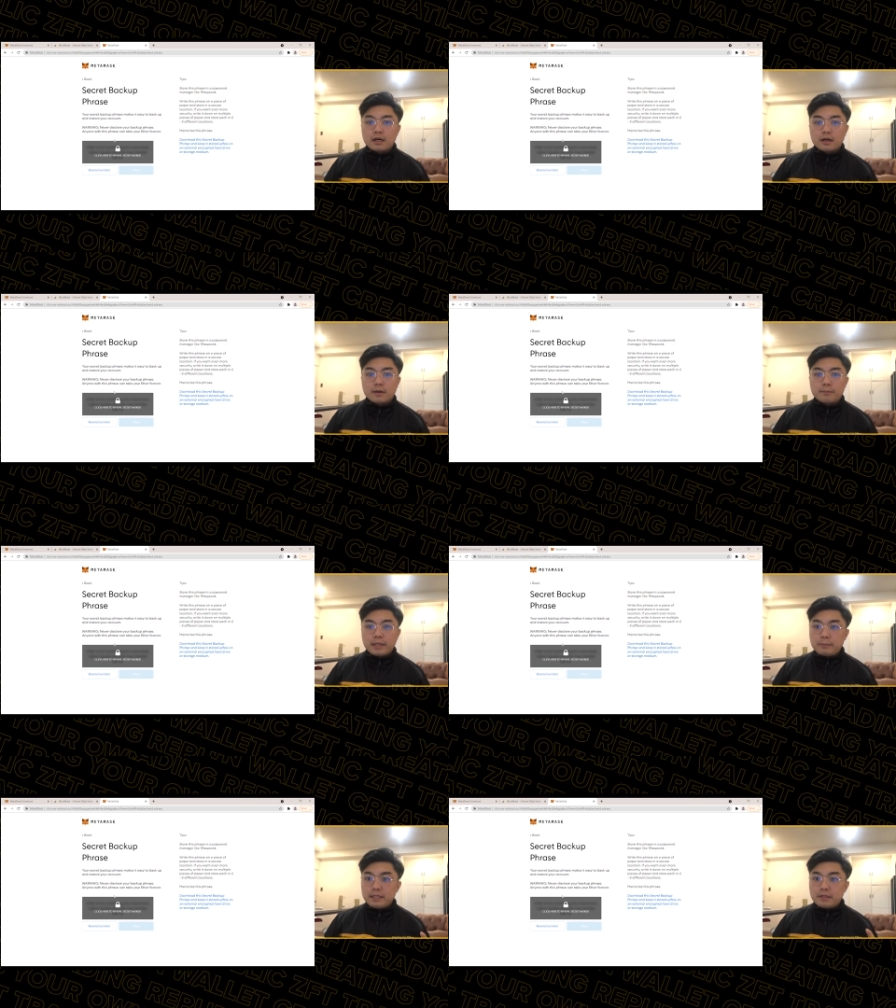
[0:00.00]
um,
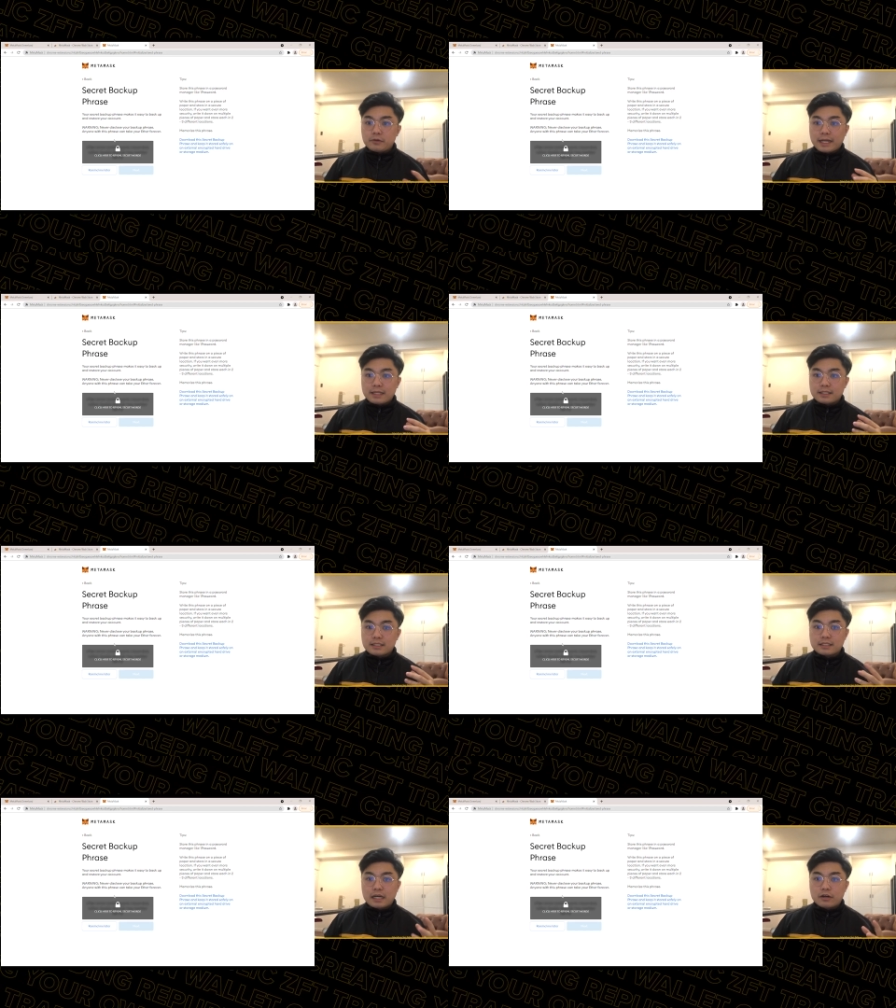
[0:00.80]
maybe write
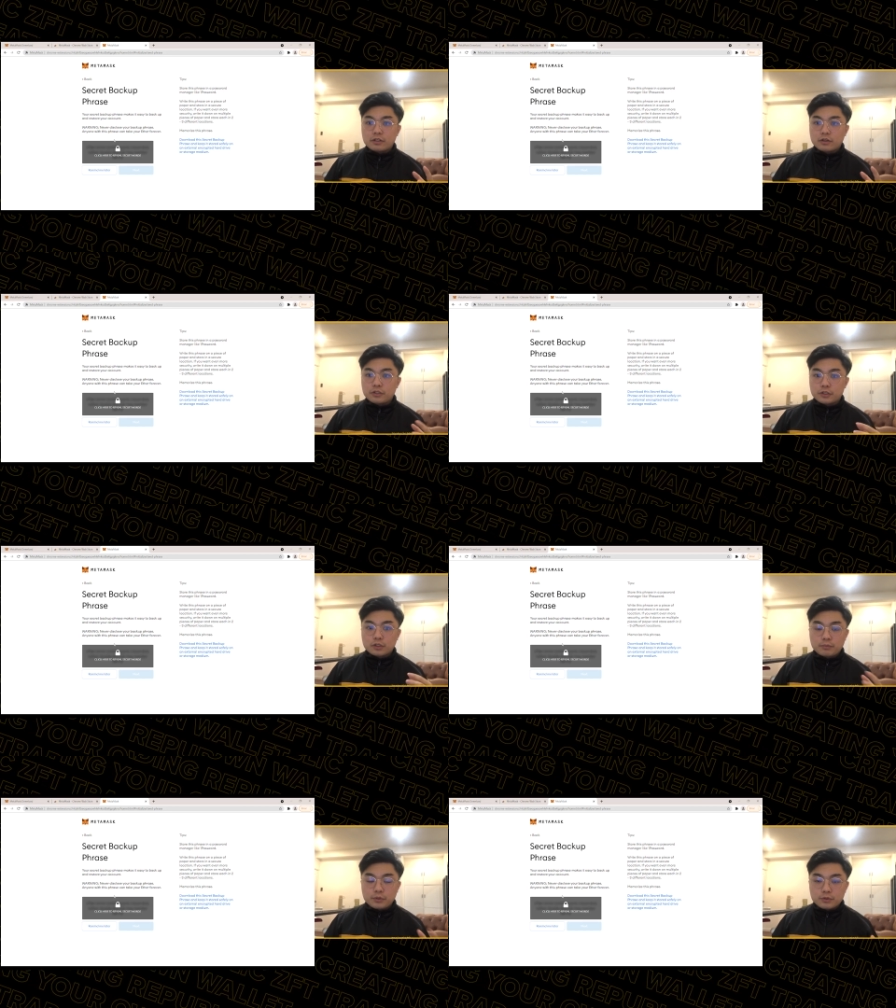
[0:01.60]
this down on your
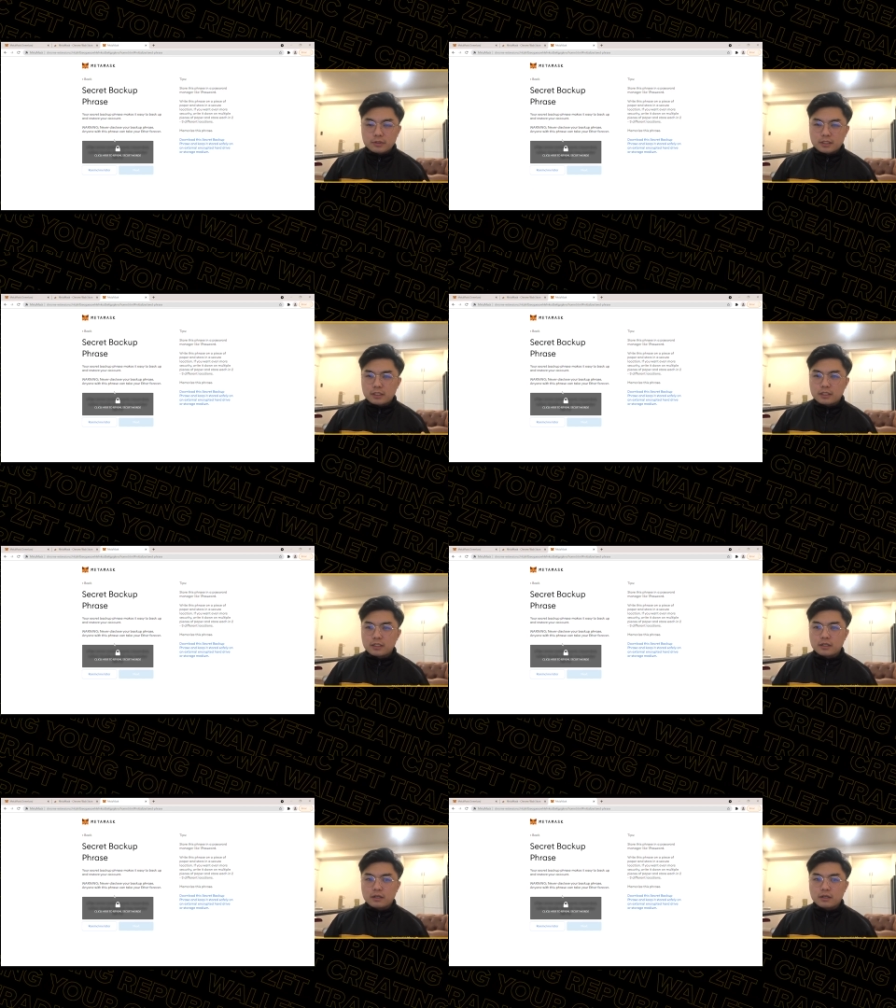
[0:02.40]
computer